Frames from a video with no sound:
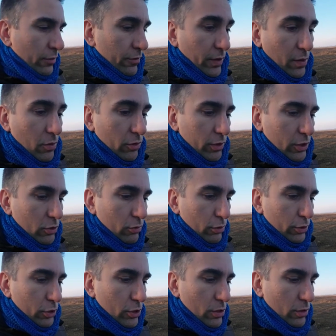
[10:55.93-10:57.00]
faremo
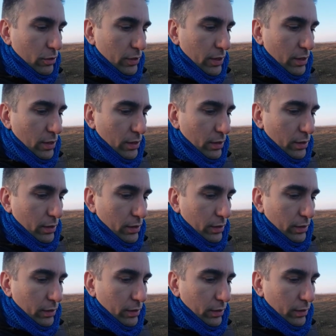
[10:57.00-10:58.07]
un'escursione,
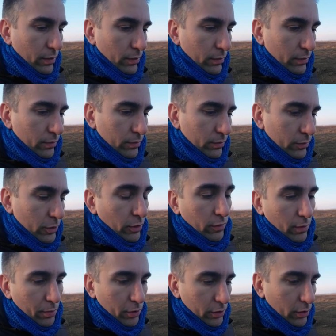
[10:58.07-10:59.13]
um, cioè vi
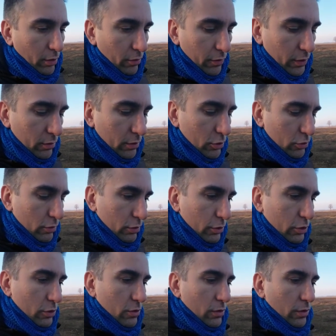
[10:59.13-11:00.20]
porterò a fare
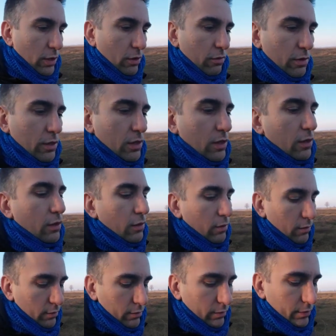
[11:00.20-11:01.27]
un'escursione, quindi
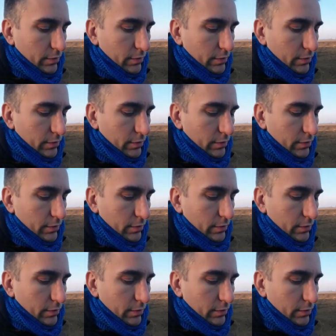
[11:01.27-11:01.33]
mm,